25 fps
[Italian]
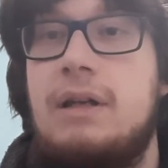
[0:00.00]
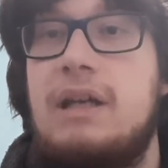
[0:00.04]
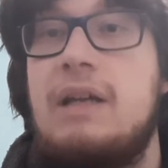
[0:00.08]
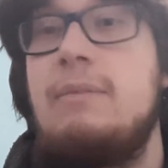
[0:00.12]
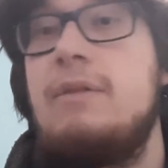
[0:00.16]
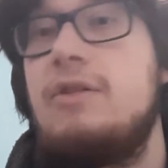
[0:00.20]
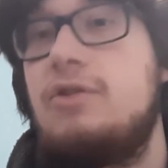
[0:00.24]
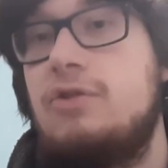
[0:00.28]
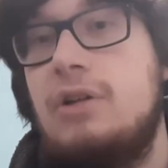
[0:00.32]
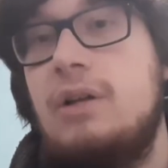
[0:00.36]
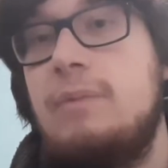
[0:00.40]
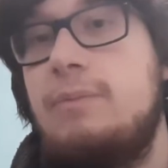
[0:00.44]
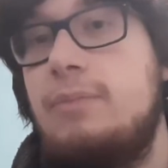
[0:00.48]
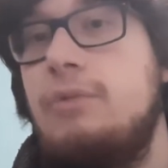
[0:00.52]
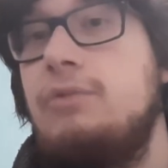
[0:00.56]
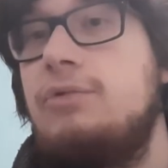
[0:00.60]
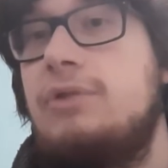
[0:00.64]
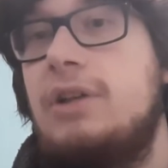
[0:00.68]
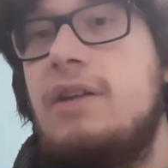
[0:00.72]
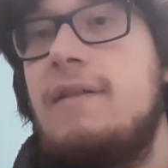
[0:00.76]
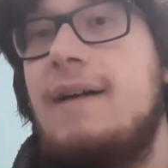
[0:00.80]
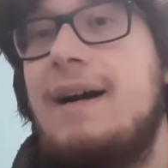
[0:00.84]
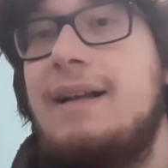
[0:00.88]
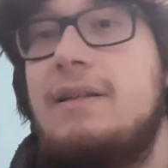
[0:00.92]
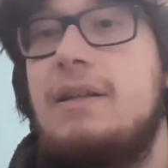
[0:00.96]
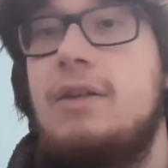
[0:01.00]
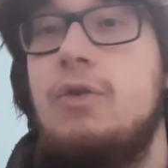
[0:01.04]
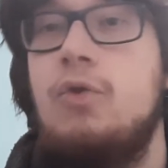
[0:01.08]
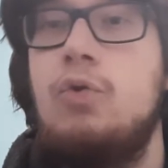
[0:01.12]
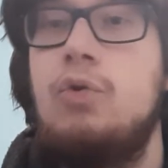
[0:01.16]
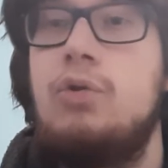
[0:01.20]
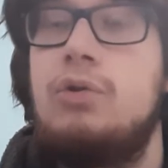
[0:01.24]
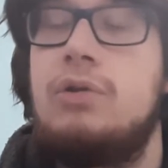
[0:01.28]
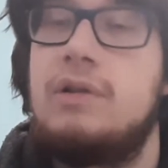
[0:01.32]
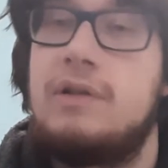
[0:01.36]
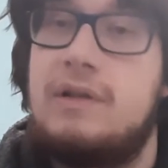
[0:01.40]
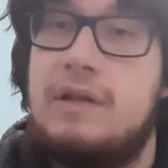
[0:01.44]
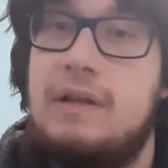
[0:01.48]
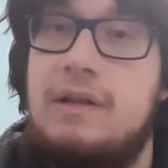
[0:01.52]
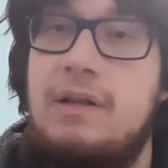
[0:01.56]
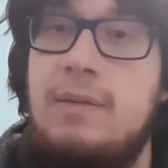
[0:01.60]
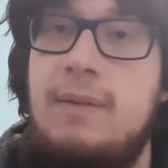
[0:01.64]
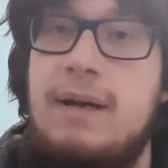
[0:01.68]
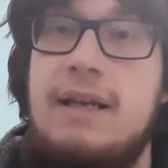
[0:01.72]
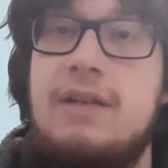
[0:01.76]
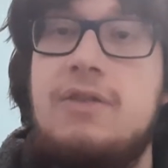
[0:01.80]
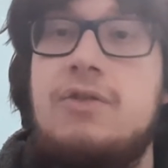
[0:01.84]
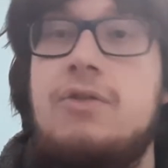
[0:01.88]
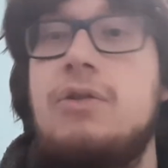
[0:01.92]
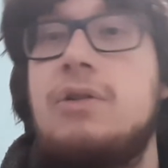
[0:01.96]
che mi sono appunto arrivati uno
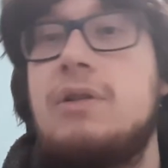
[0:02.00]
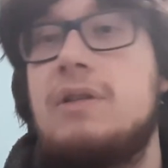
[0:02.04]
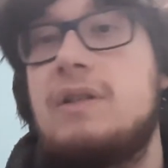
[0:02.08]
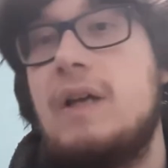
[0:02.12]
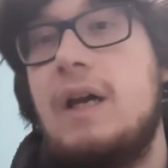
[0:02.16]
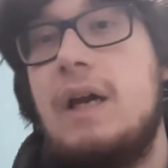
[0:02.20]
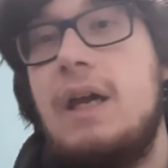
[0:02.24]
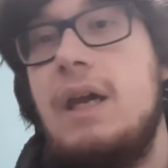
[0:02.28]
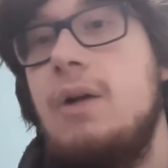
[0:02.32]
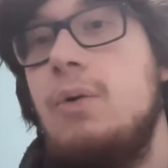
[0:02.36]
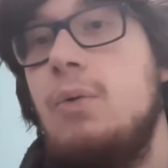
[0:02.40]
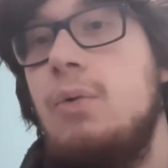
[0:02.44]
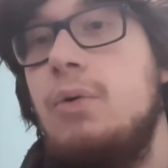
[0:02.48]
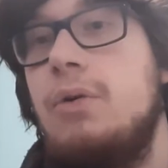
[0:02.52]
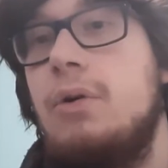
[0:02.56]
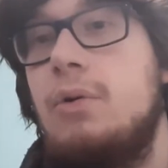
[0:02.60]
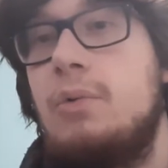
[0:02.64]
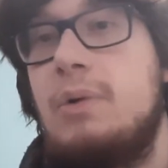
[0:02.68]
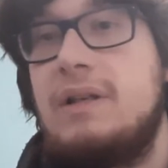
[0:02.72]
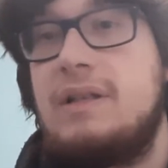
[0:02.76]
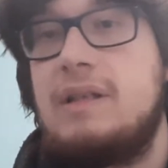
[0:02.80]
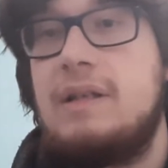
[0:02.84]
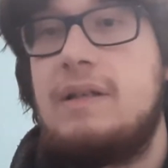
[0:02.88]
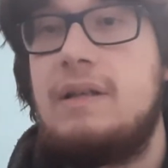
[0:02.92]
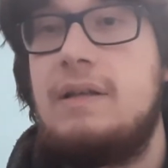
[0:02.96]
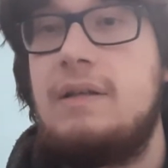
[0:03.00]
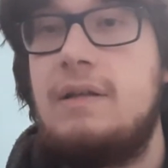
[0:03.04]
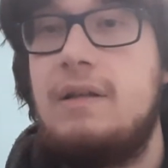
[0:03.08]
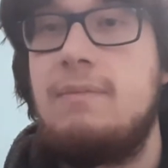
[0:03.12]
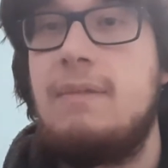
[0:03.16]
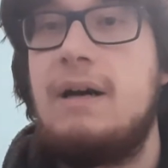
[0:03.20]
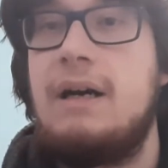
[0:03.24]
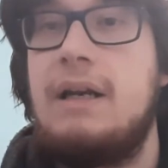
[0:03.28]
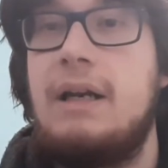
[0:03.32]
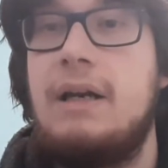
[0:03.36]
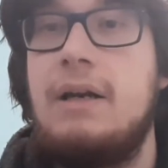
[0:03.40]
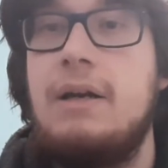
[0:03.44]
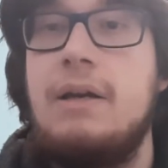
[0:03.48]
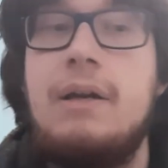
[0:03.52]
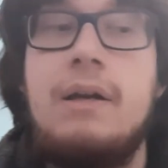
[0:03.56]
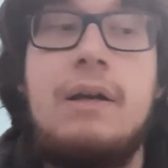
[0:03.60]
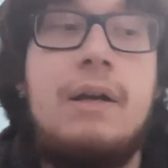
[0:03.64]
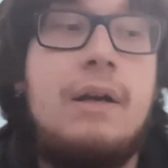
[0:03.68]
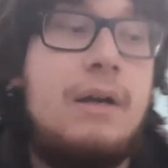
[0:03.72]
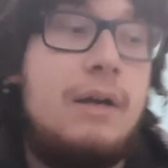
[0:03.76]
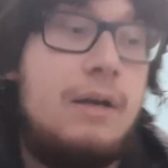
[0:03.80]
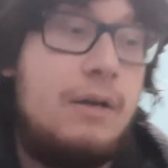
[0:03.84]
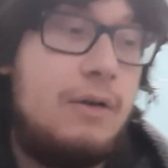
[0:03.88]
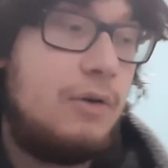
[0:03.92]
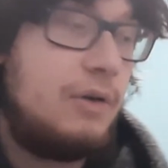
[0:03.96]
settimana scorsa e uno questa settimana.
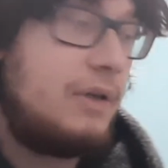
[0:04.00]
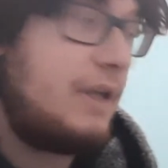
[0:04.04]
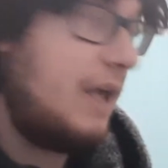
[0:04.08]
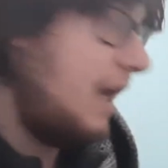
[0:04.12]
Ok,